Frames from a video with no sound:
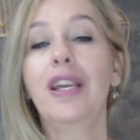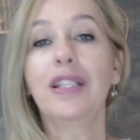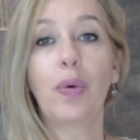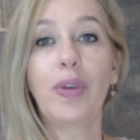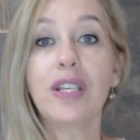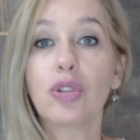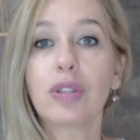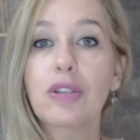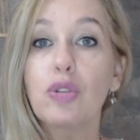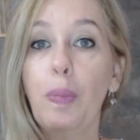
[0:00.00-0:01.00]
Então então isso
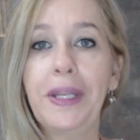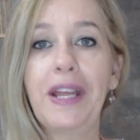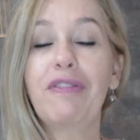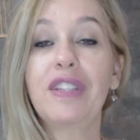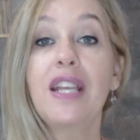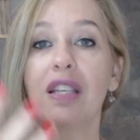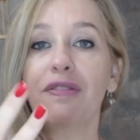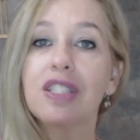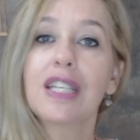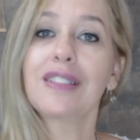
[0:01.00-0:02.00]
está super em evidência e
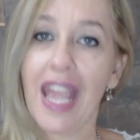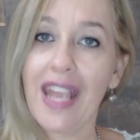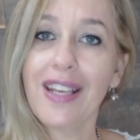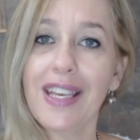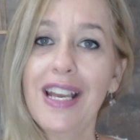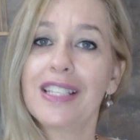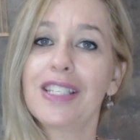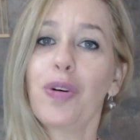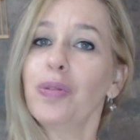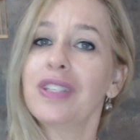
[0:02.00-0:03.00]
você tem que
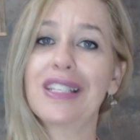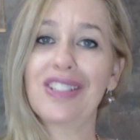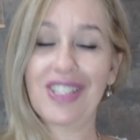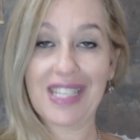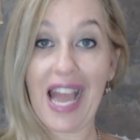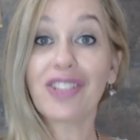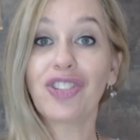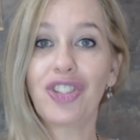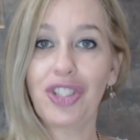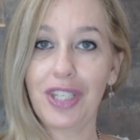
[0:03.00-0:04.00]
se conscientizar
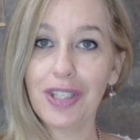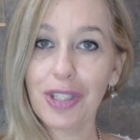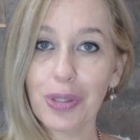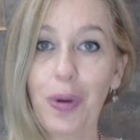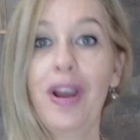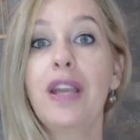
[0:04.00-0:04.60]
disso